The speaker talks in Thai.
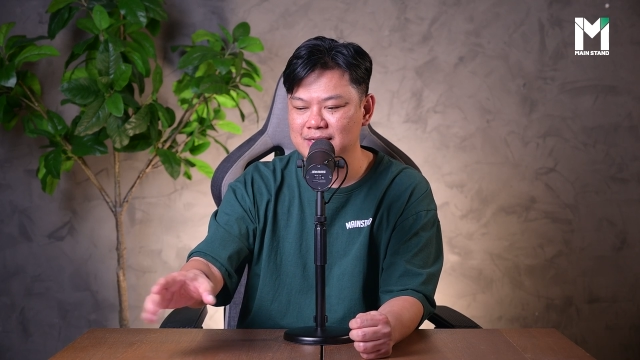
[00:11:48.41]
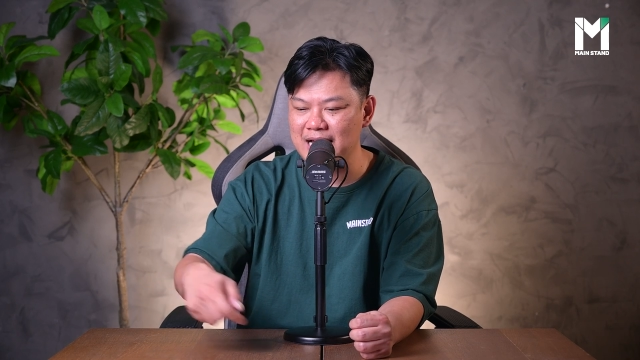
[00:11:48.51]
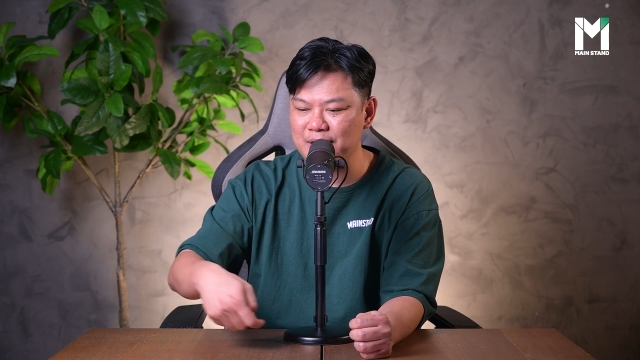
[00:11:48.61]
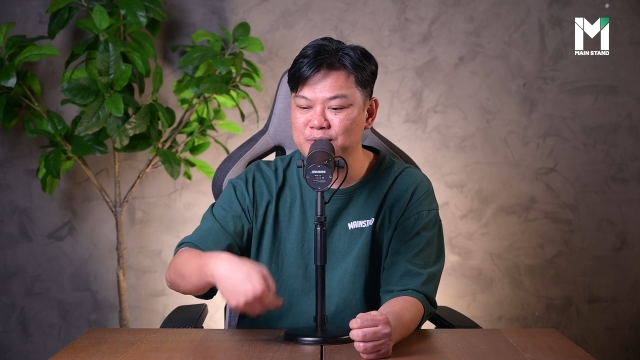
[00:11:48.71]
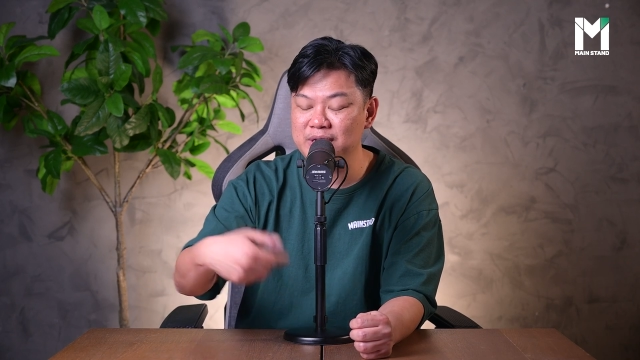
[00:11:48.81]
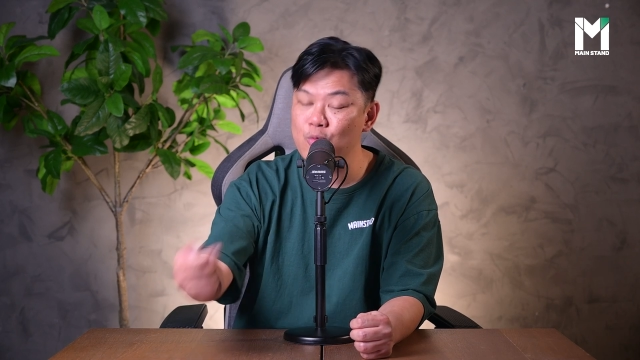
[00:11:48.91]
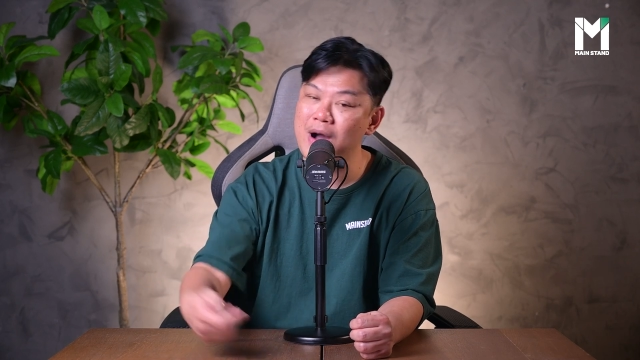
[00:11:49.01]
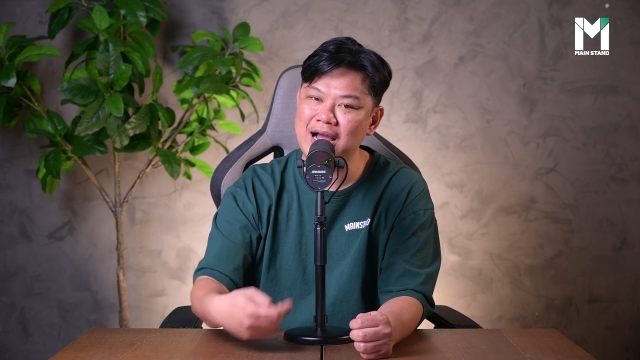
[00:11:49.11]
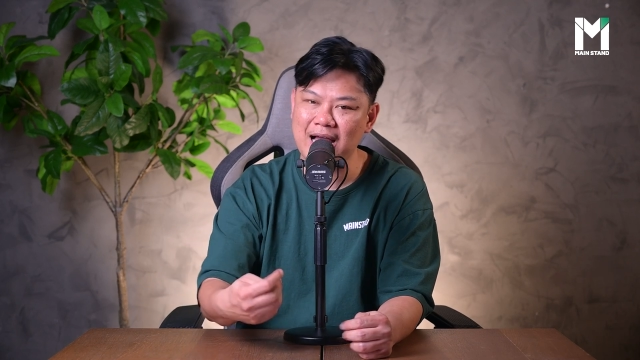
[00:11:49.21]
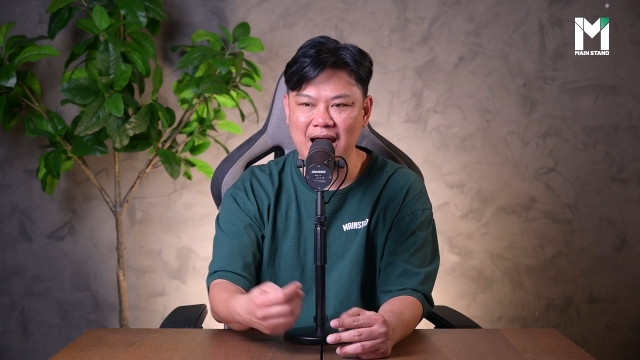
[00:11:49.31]
จากรุ่นที่
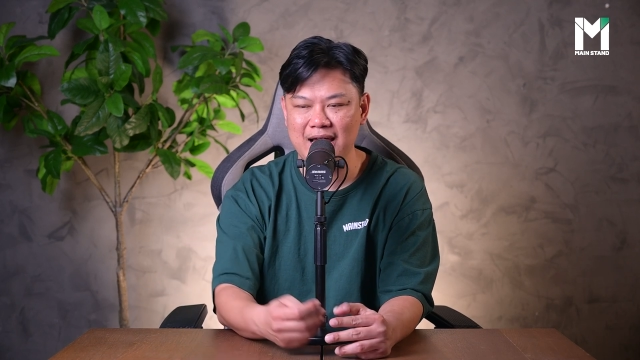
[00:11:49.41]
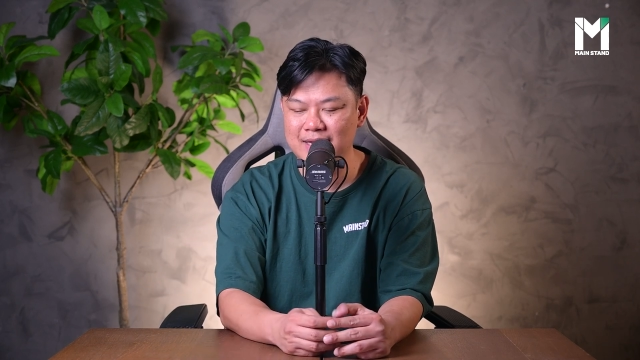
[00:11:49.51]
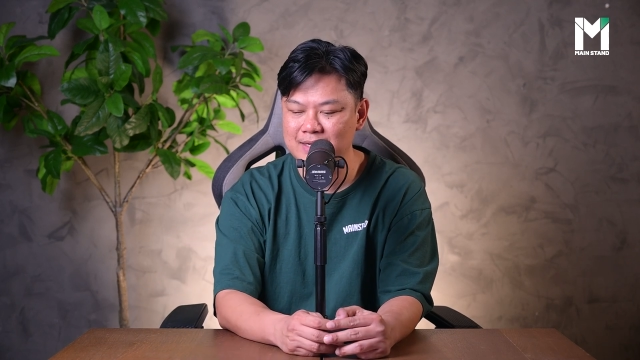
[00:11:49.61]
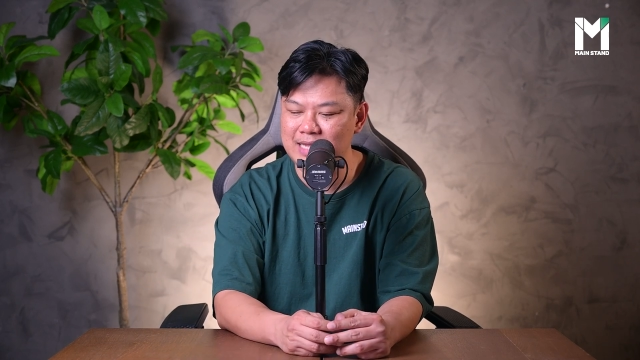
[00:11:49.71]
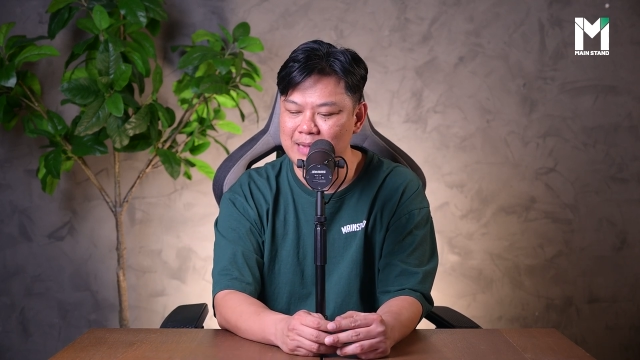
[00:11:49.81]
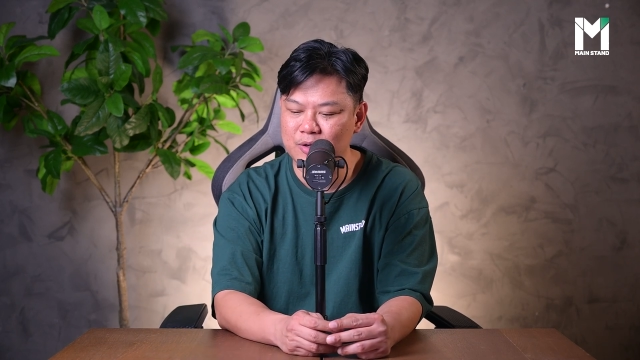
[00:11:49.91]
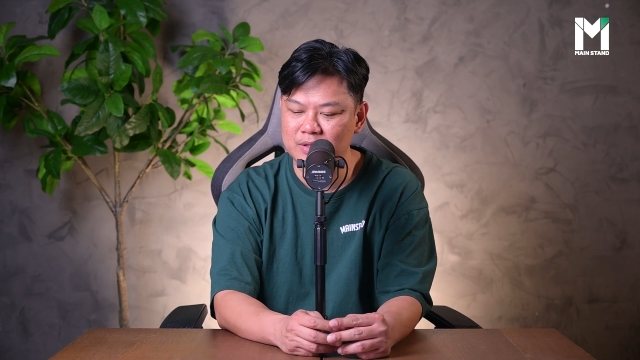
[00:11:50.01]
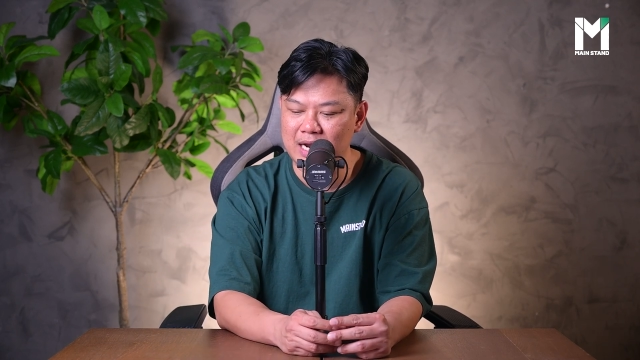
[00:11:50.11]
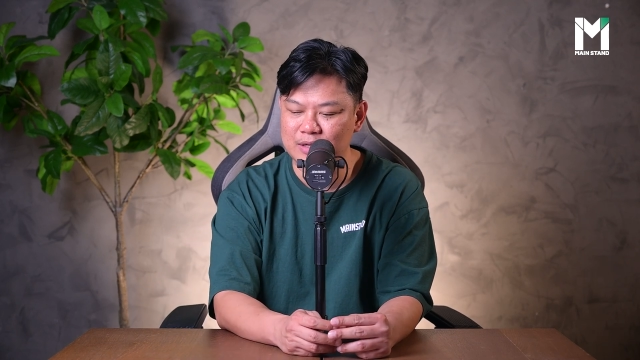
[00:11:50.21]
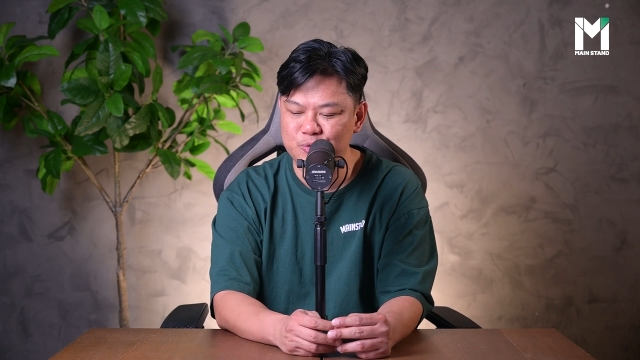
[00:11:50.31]
วางขายตามท้อง
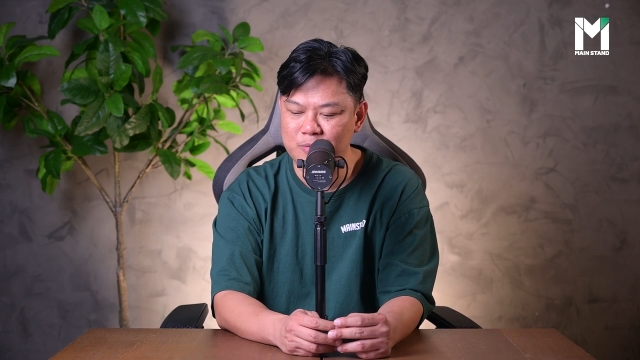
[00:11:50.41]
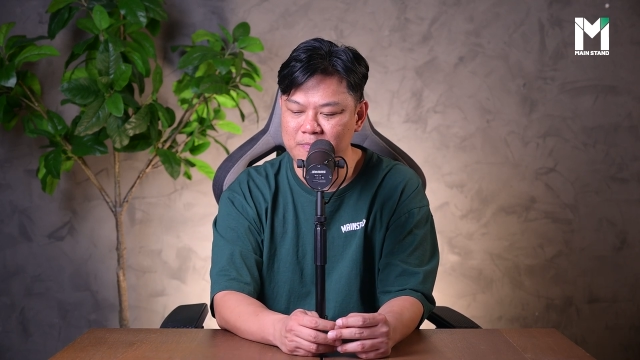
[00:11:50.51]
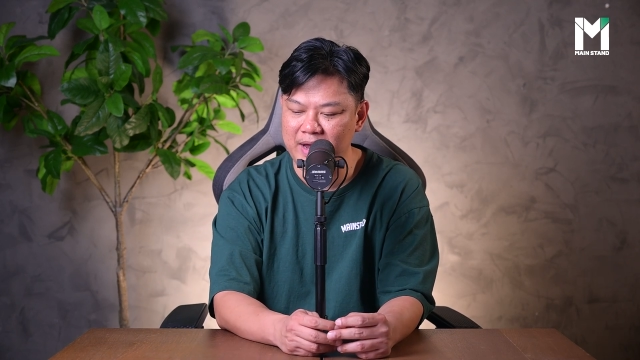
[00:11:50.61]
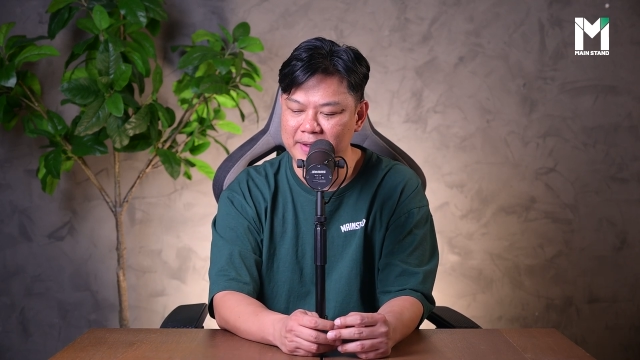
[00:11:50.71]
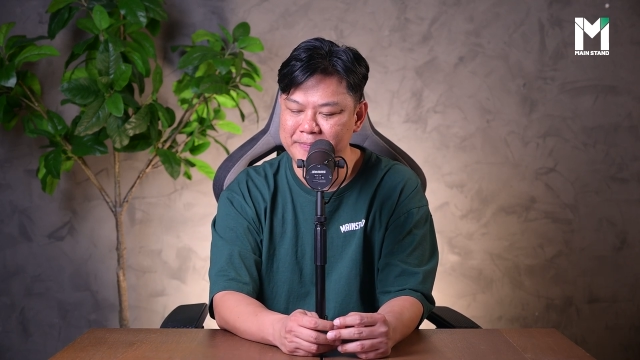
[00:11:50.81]
ตลาดทั่วๆไป